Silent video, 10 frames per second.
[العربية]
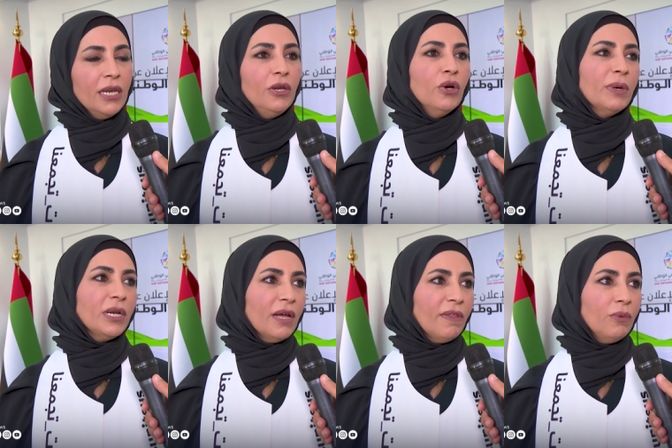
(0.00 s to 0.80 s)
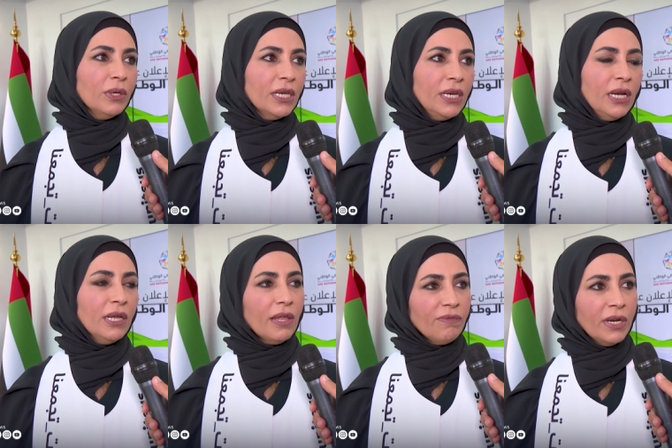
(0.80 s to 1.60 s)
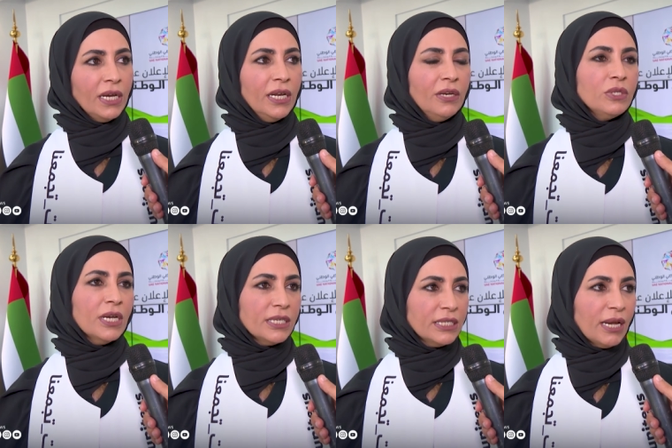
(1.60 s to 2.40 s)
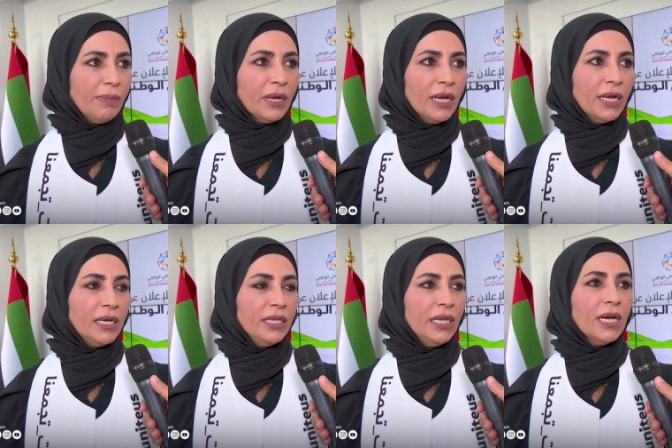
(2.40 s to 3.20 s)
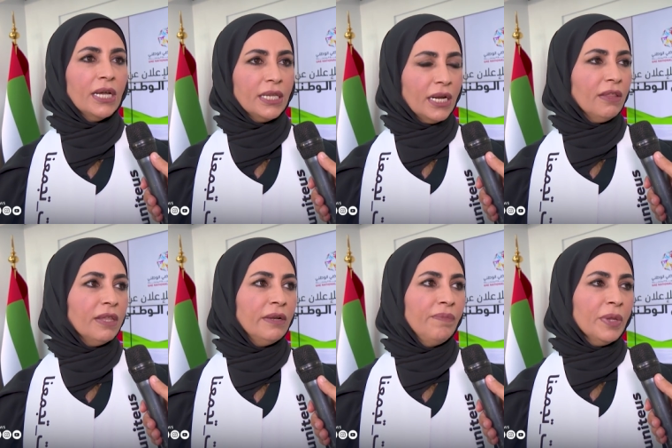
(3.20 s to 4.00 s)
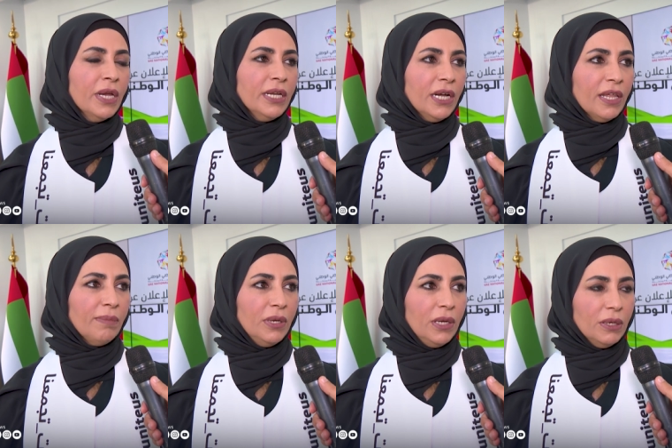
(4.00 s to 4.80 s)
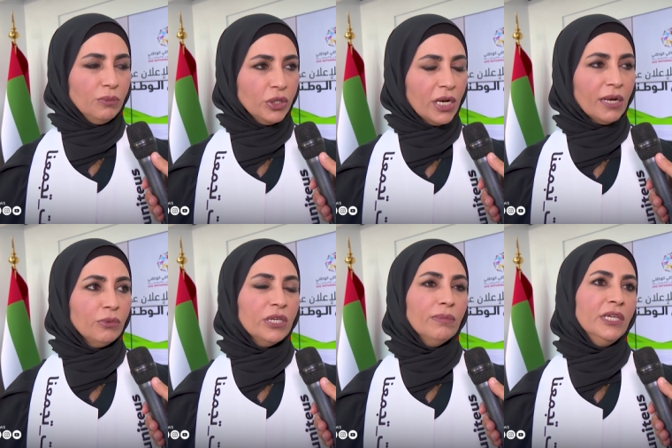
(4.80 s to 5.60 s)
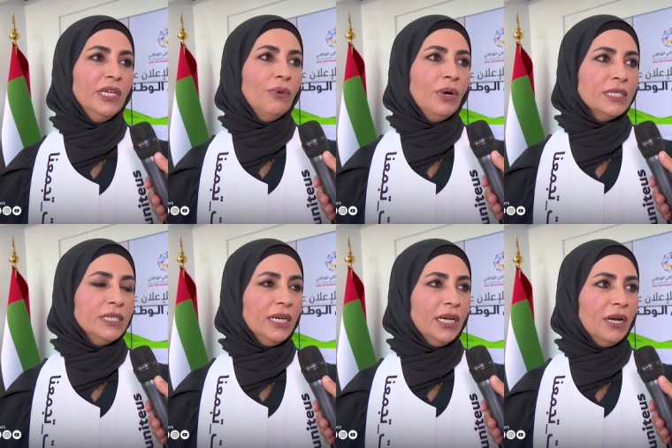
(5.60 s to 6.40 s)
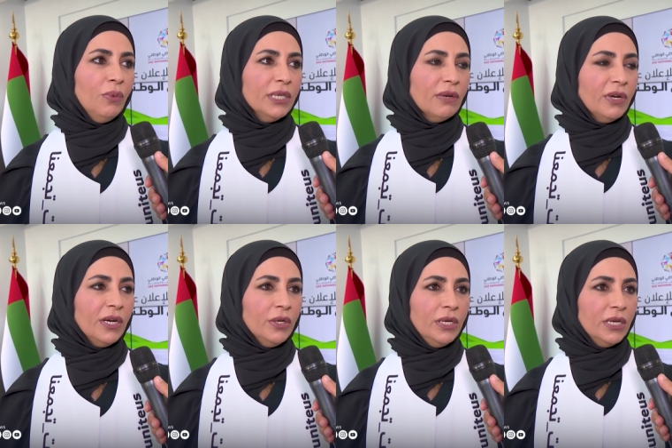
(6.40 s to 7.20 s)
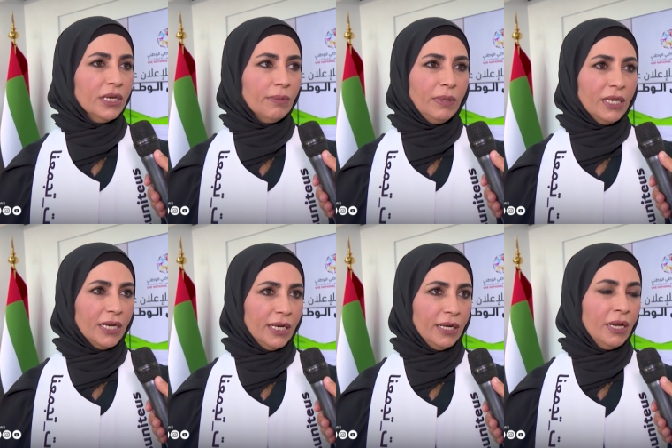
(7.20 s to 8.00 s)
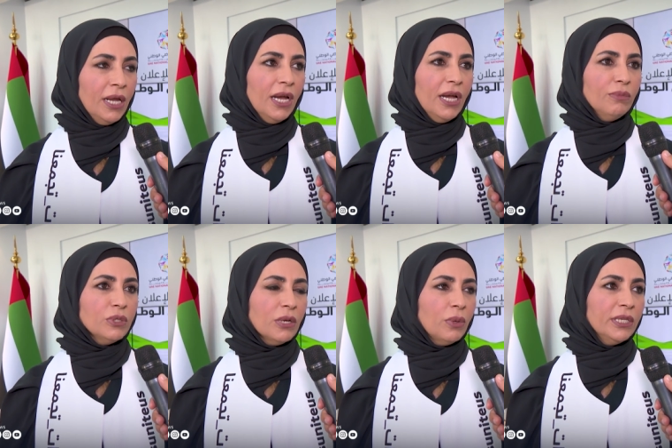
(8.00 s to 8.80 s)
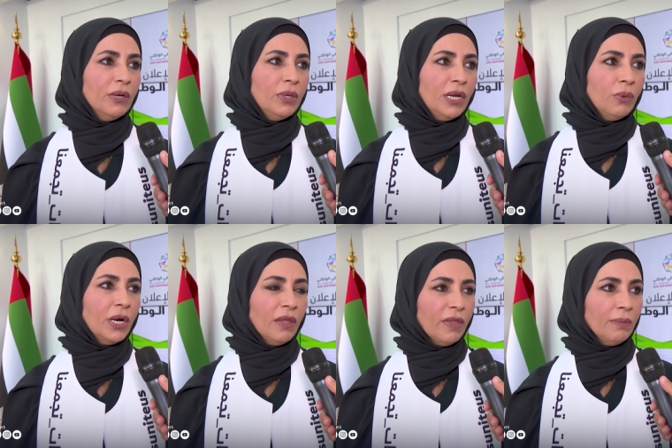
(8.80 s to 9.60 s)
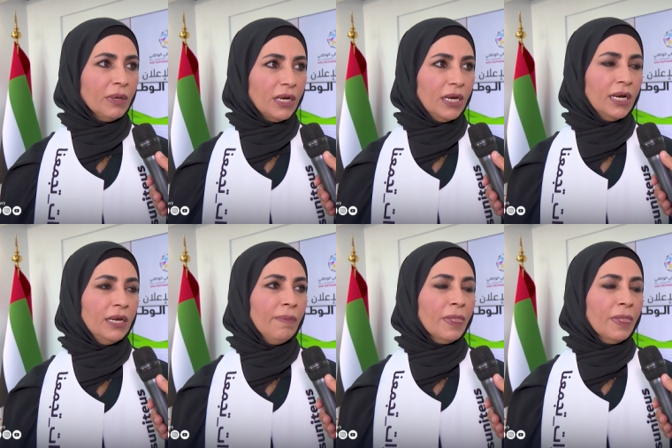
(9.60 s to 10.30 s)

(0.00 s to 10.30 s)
لليوم الرياضي الوطني إضافة إلى النسخ السابقة التي كانت أيضا تحظى بمشاركة مجتمعية واسعة وتفاعل كبير على مستوى الدولة وأيضا من خلال